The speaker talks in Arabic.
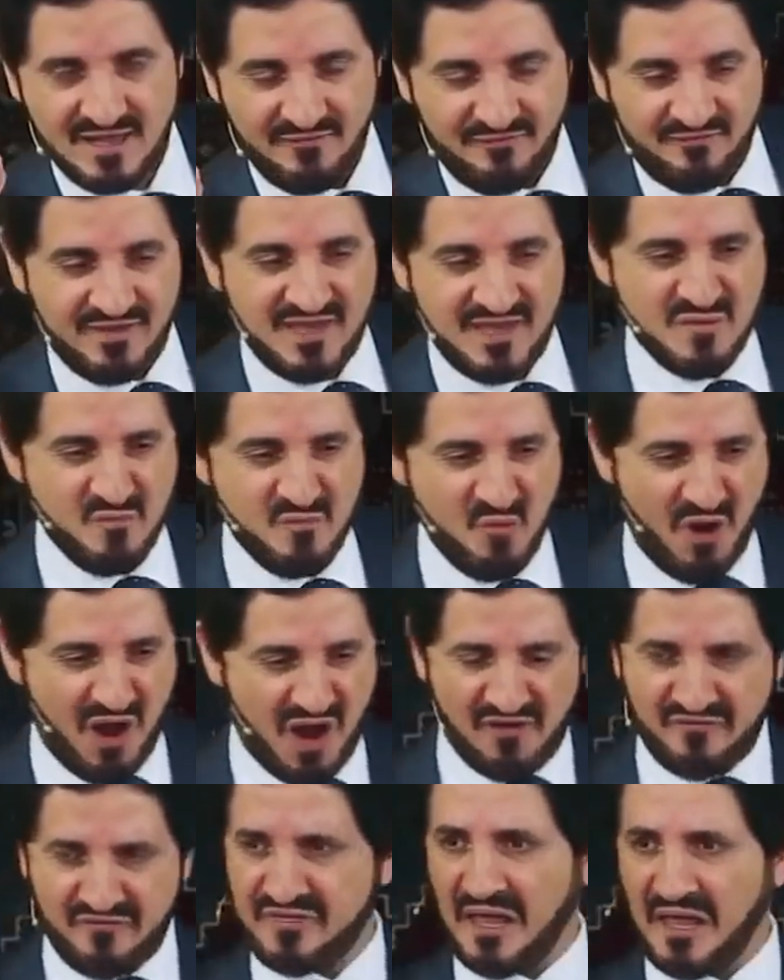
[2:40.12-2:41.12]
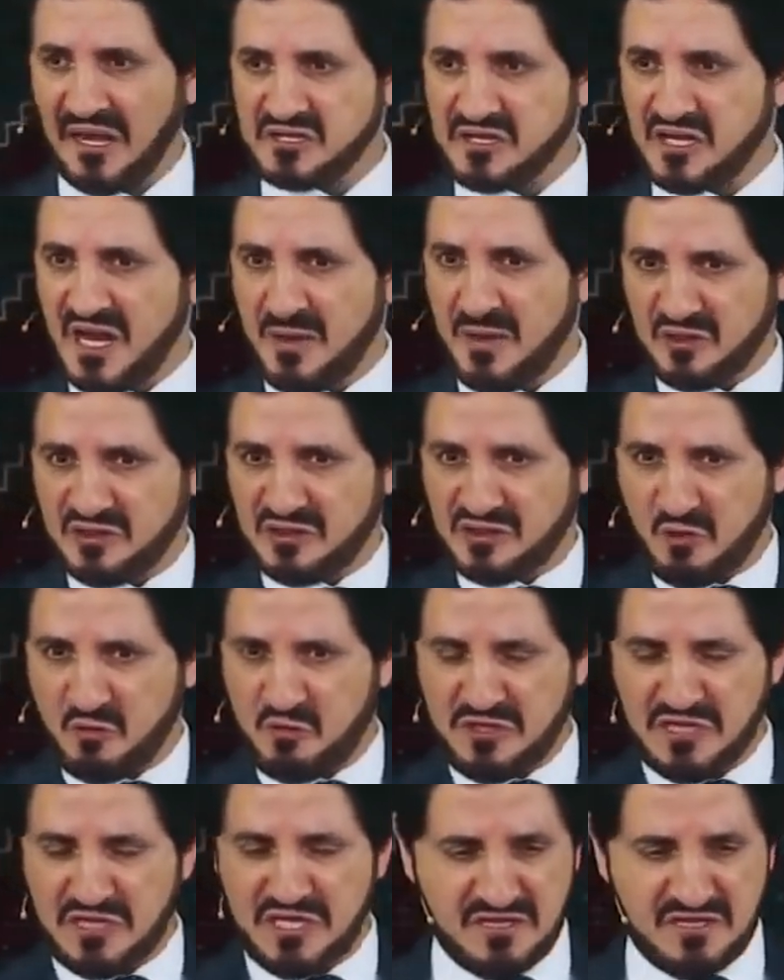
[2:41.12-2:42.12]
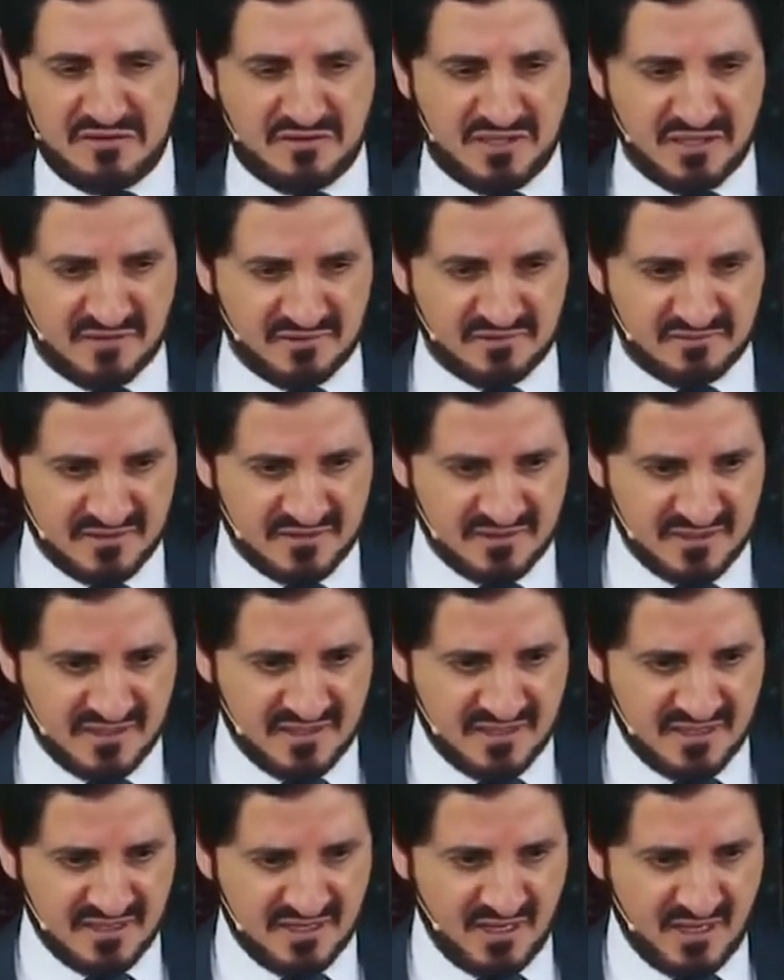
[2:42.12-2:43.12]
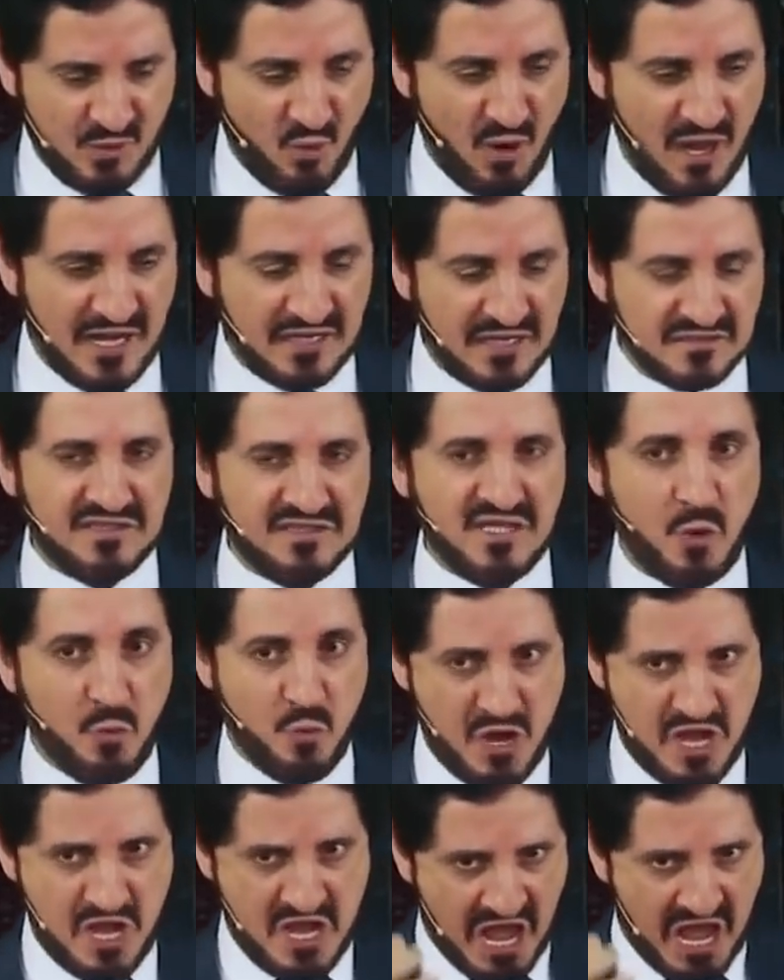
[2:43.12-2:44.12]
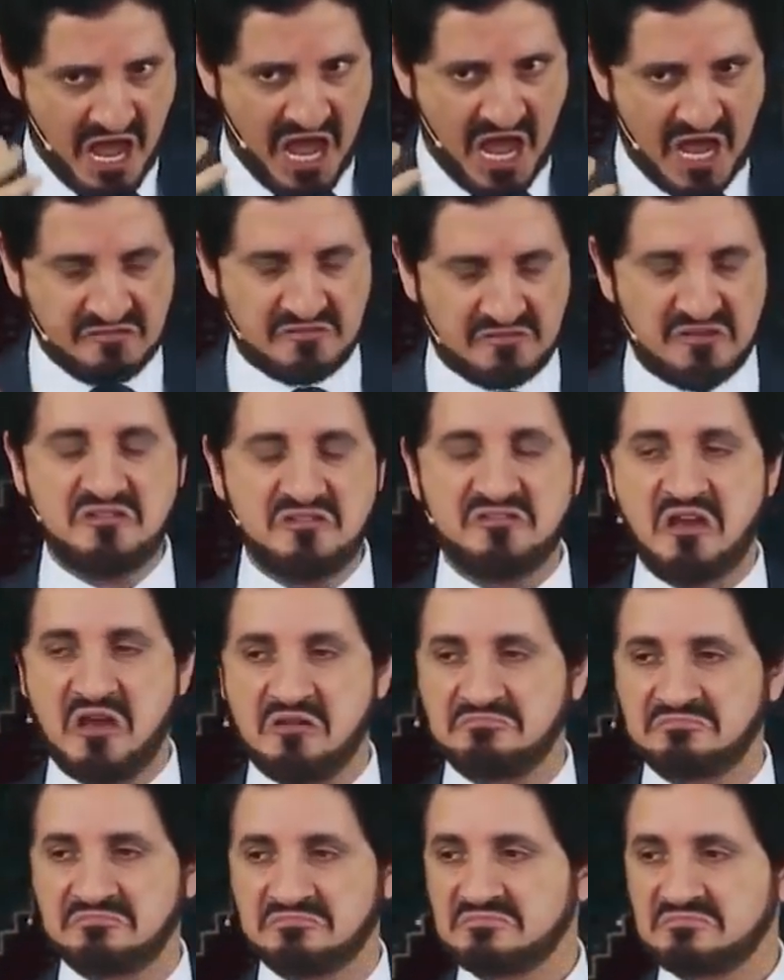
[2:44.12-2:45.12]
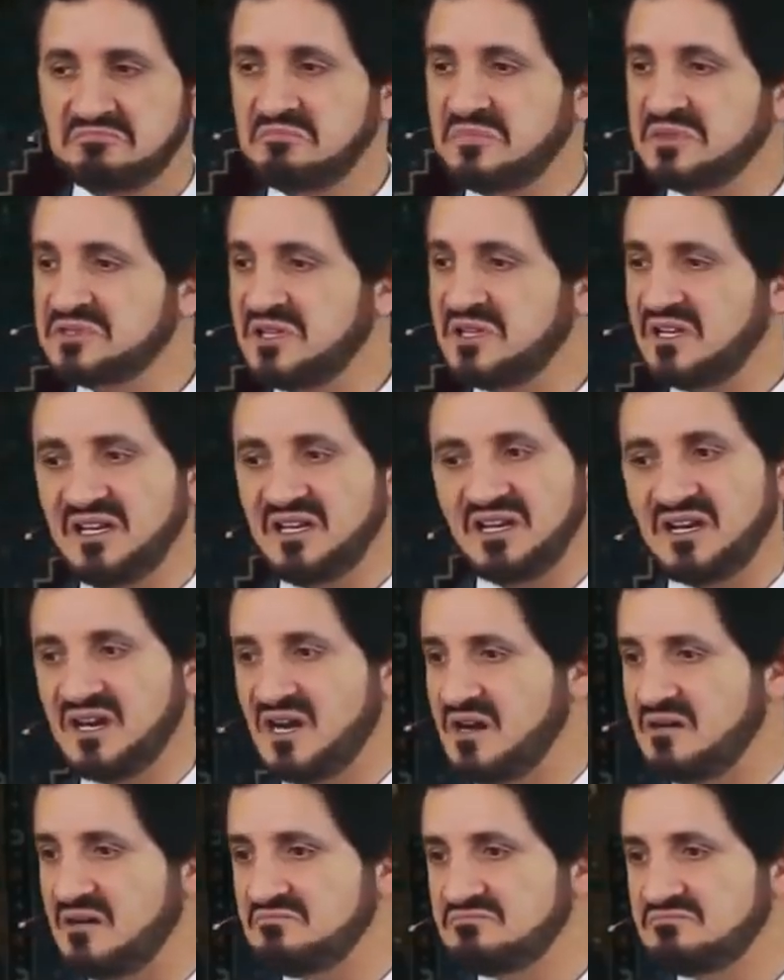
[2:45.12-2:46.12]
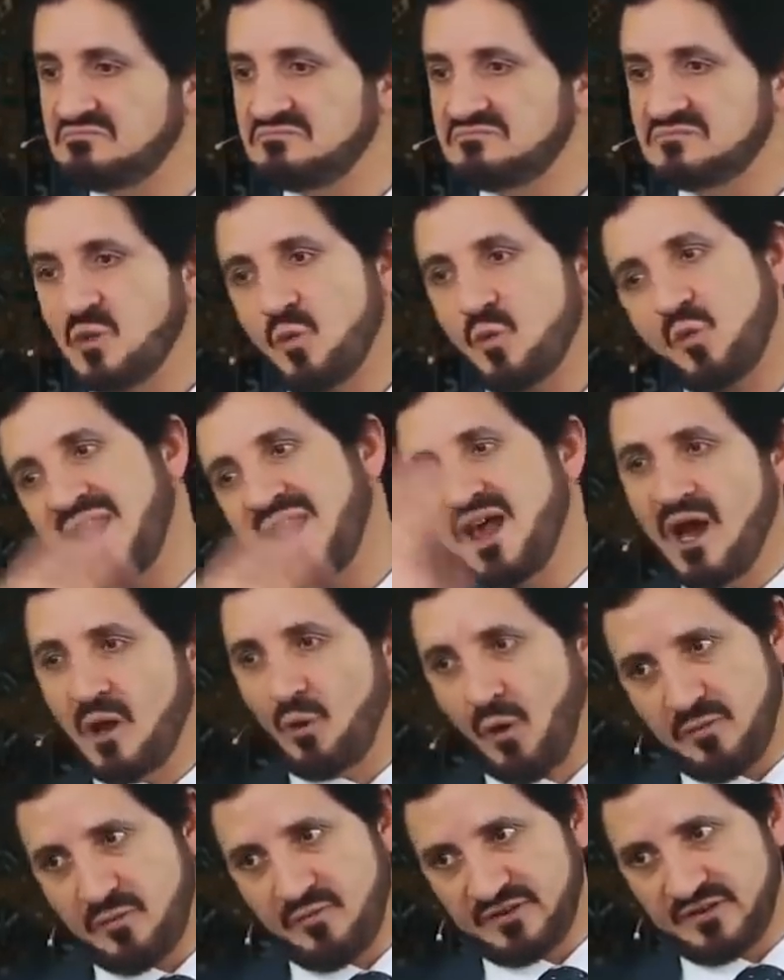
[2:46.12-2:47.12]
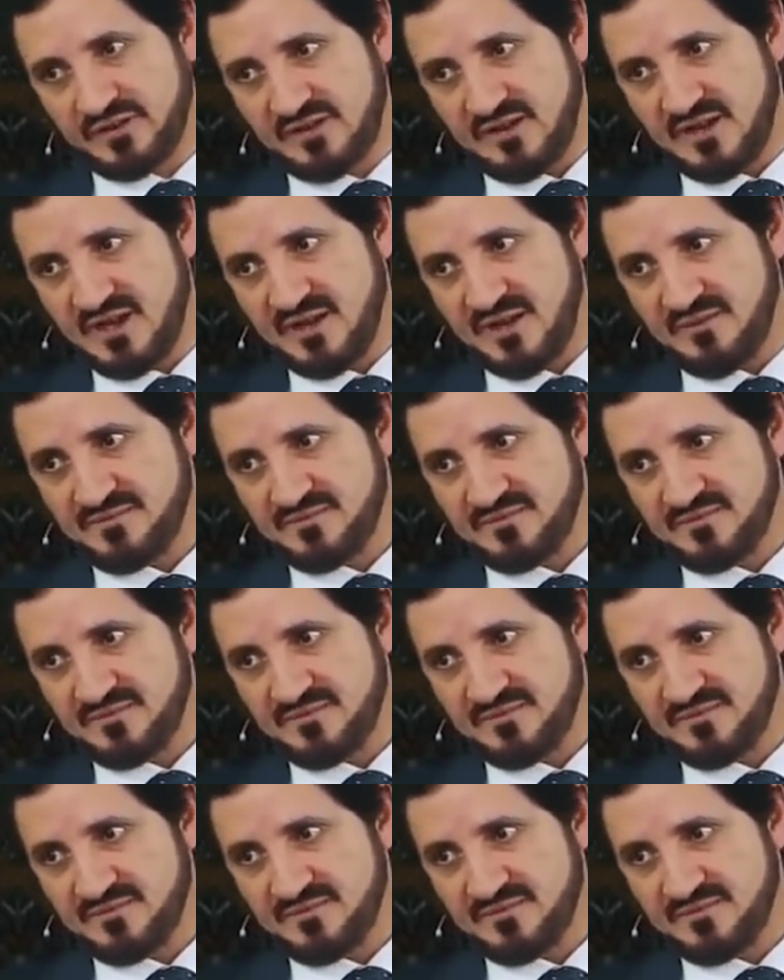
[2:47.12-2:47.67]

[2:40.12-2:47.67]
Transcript: فيه محافظة على جناب التوحيد آه، الواحدية والأحدية بطريقة ولا أروع بفضل الله